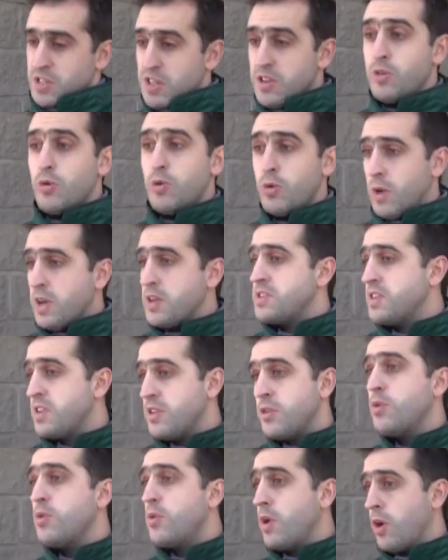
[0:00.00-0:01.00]
Sin duda,
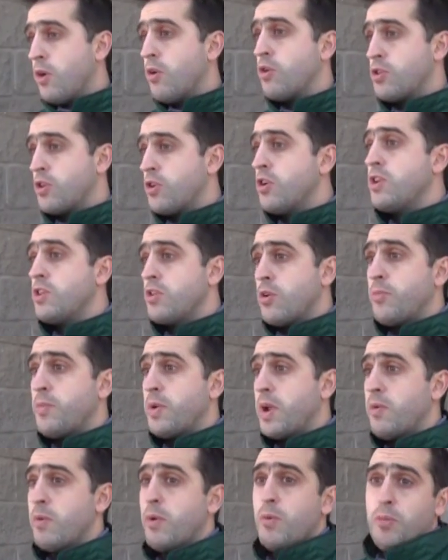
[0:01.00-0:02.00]
sin duda. Es otro lindo
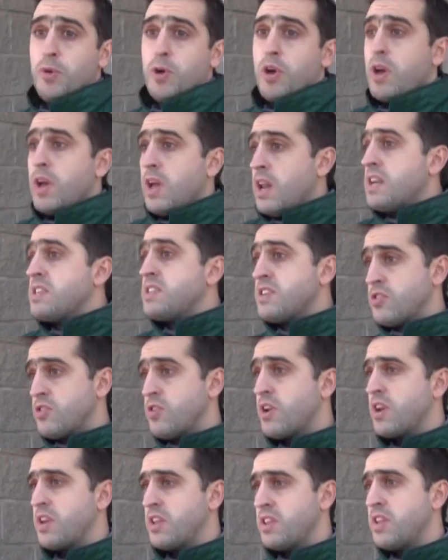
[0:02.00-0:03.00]
premio porque la
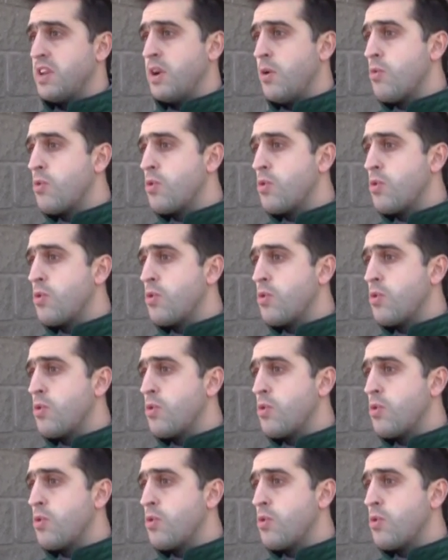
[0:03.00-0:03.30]
selección argentina